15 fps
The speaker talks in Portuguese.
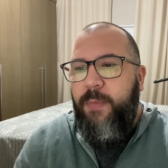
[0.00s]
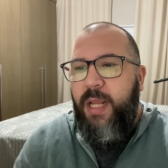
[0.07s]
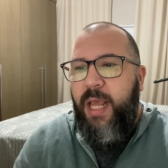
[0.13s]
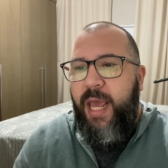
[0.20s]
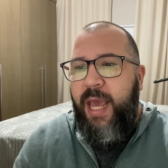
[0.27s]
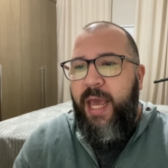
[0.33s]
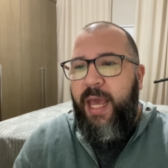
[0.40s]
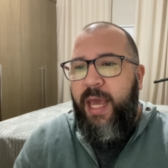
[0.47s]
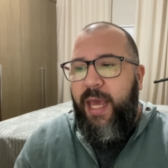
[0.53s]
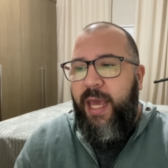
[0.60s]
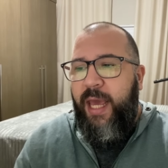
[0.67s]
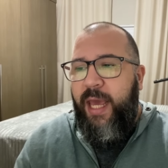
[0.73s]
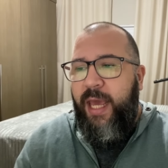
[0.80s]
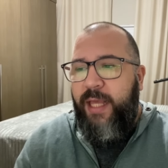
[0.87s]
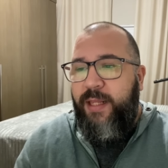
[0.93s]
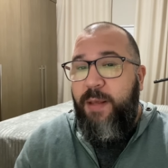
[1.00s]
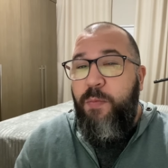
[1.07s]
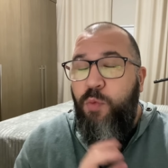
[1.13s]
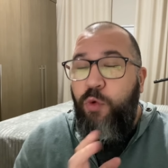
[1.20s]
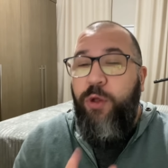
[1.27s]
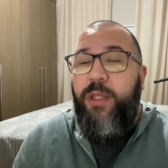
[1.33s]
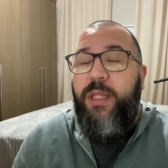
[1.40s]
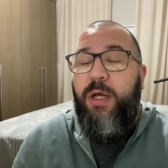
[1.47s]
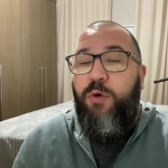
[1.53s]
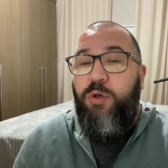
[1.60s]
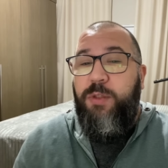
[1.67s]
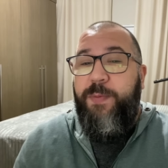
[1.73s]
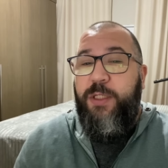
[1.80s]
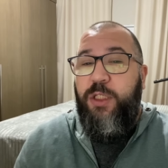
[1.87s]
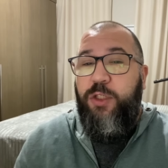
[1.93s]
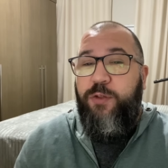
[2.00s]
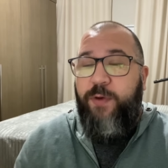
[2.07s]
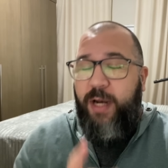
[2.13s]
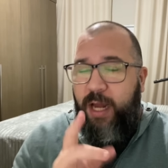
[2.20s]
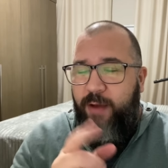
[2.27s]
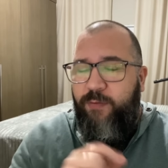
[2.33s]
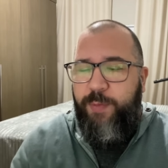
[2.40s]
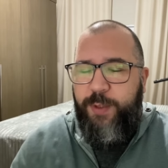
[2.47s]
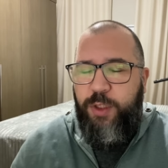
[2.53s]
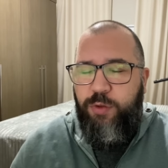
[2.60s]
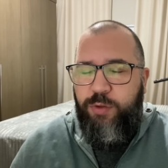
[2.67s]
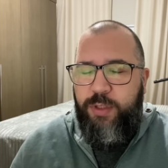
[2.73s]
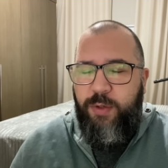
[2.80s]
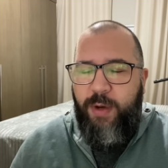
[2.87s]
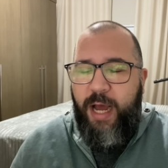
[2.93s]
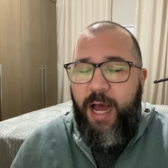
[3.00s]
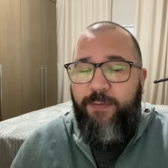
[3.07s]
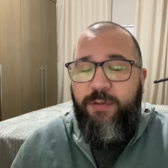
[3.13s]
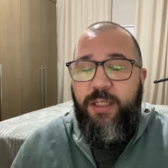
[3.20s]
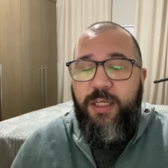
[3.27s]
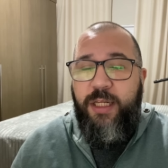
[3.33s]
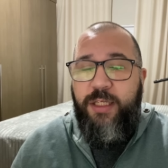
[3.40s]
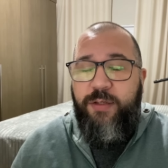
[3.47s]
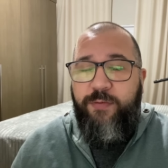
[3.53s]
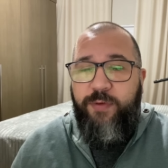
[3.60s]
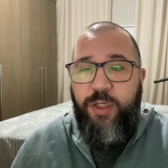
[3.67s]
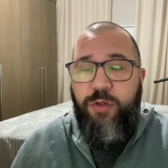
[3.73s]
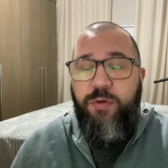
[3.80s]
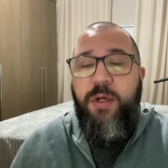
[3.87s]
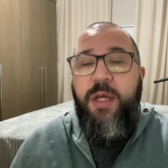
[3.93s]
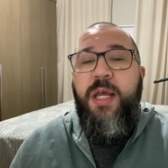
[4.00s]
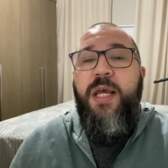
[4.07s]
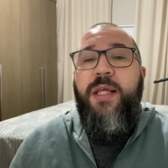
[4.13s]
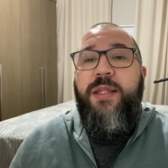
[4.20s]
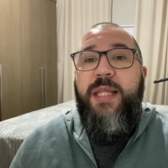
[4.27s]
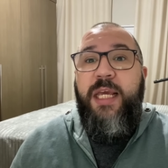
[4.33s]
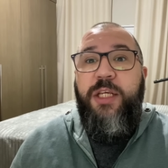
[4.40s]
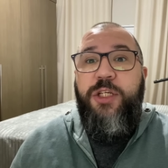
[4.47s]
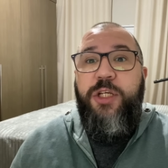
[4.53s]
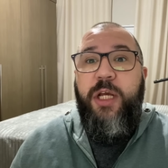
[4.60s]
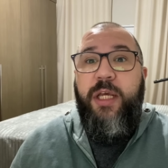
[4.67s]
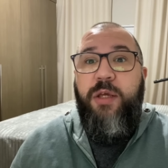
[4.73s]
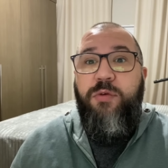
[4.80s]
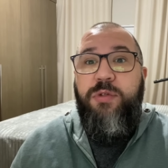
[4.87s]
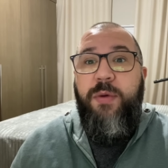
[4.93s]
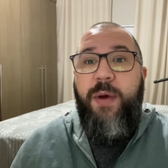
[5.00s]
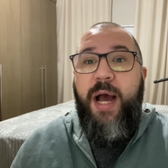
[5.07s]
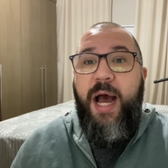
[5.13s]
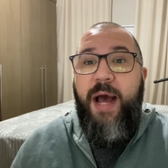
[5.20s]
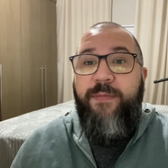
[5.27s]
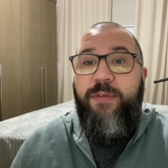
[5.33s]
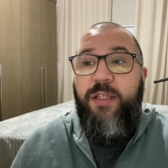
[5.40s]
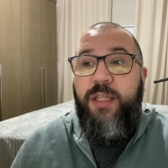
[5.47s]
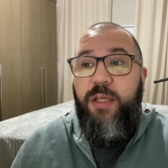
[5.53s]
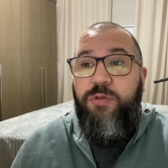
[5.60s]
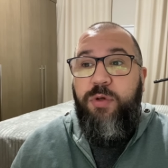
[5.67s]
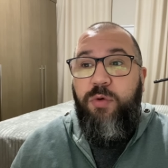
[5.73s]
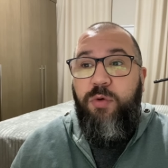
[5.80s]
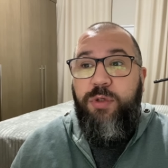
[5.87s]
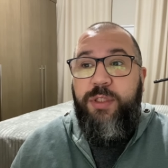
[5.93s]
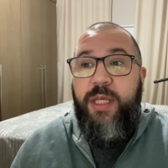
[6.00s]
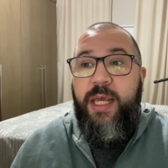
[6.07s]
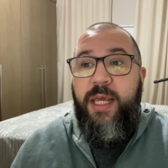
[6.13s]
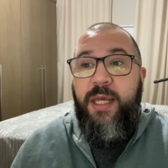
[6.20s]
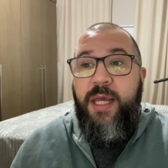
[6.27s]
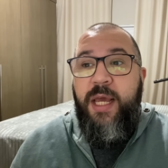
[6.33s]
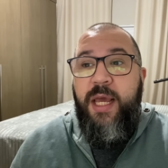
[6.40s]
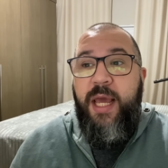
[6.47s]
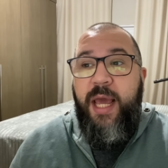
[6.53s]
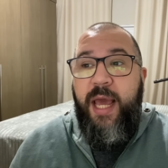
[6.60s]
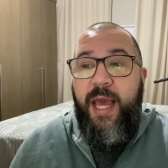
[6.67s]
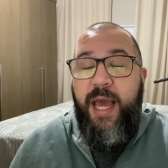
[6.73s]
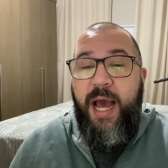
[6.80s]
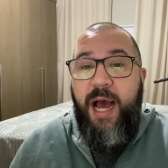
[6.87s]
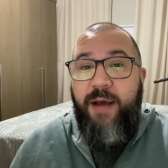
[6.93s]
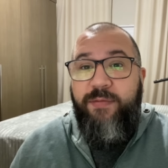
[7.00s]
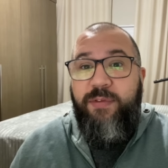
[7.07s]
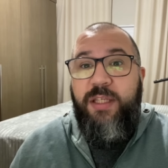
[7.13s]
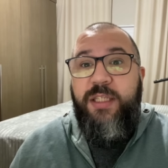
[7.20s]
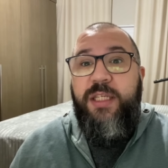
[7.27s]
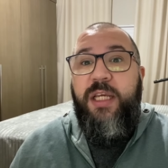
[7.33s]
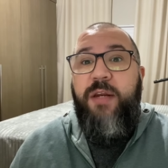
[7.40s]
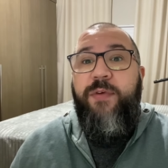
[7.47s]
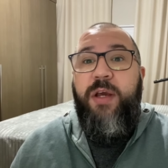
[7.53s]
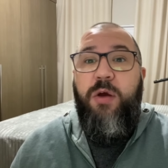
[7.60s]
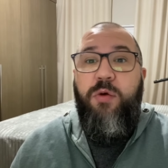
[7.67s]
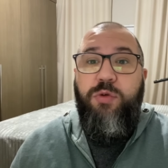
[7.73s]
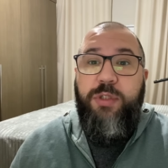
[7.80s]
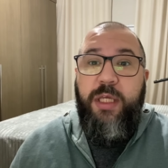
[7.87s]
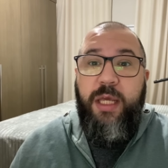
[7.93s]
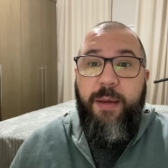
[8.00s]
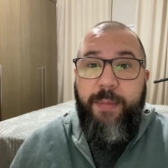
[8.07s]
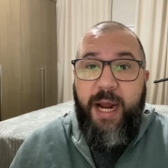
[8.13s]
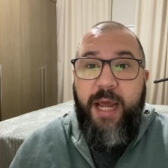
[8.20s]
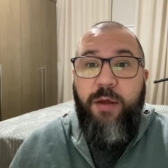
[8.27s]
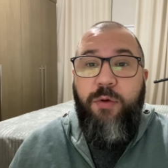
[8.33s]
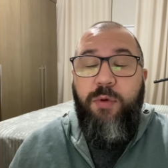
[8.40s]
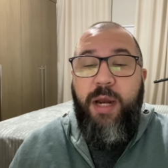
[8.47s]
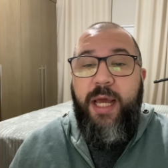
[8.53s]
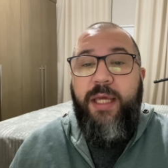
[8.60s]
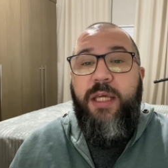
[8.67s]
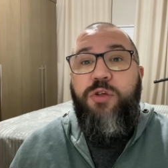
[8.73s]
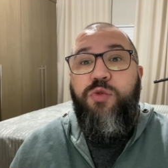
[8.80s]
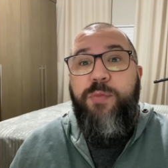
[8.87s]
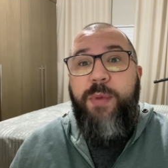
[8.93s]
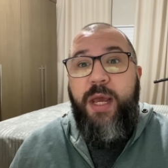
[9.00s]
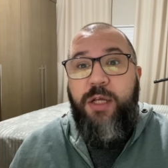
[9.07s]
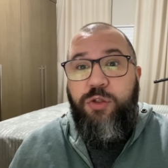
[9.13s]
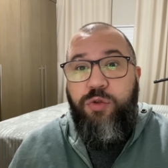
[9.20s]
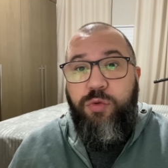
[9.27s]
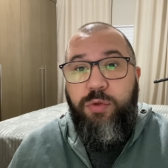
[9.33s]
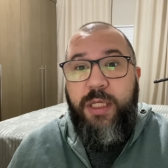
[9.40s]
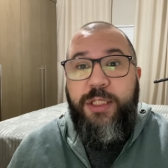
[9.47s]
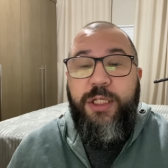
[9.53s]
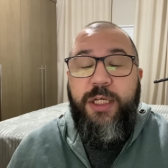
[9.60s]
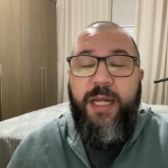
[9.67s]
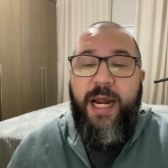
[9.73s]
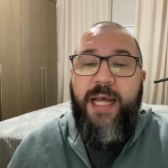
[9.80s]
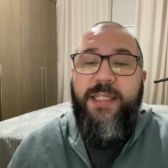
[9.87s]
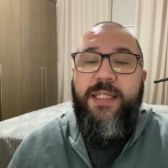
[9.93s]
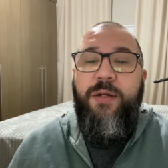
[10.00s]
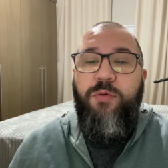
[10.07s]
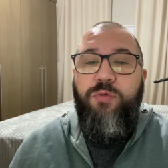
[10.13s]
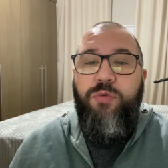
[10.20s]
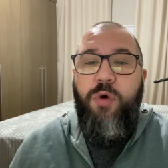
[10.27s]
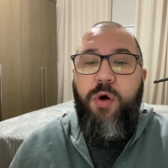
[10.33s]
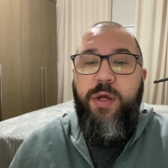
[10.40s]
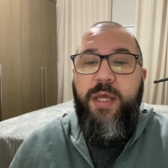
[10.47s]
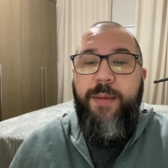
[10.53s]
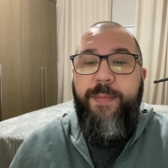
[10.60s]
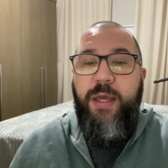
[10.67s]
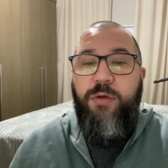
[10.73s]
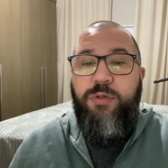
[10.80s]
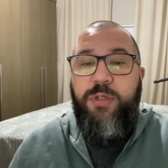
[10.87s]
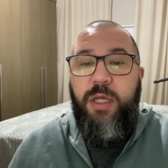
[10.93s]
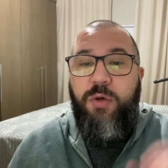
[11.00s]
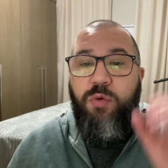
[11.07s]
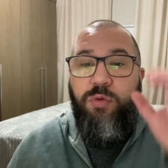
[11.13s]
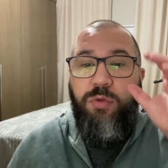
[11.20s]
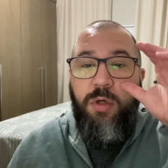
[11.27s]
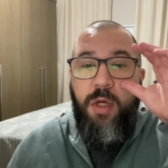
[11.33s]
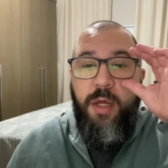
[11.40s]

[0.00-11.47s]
é, é, é, é, tem muita coisa para a gente falar. vou pedir o seu Ahavit nesse vídeo. Deixe aqui o seu Ahavit, deixe o seu gostei. É, significa gostei em hebraico, like. Isso me ajuda de graça, não dói, é meio segundo.